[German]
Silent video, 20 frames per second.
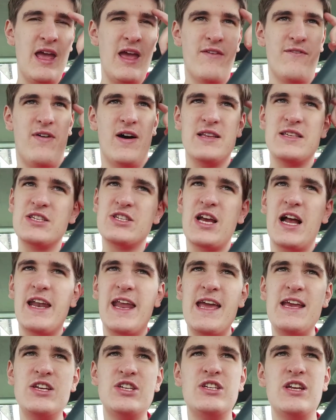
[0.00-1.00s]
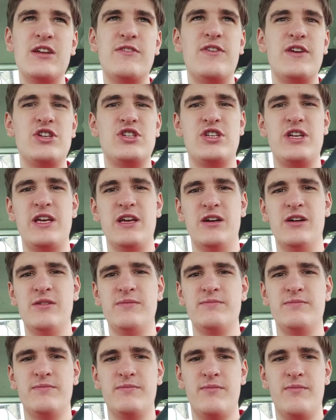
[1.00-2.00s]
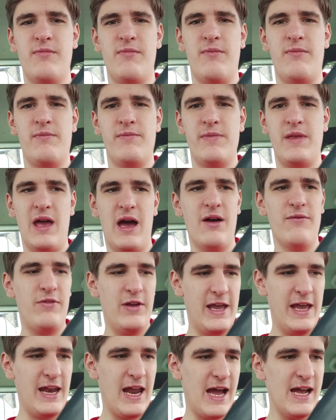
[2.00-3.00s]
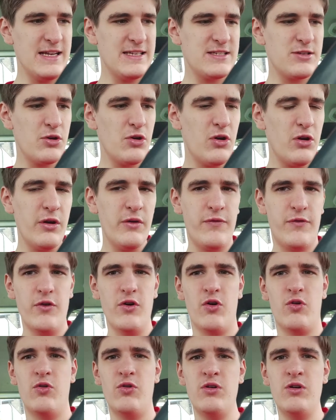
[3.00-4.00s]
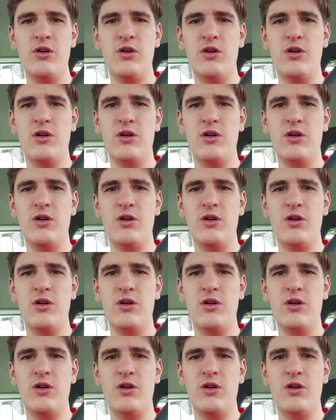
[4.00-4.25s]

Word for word: Was ich halt echt nicht verstehe, ja, wir gehen 1 zu 0 in Führung.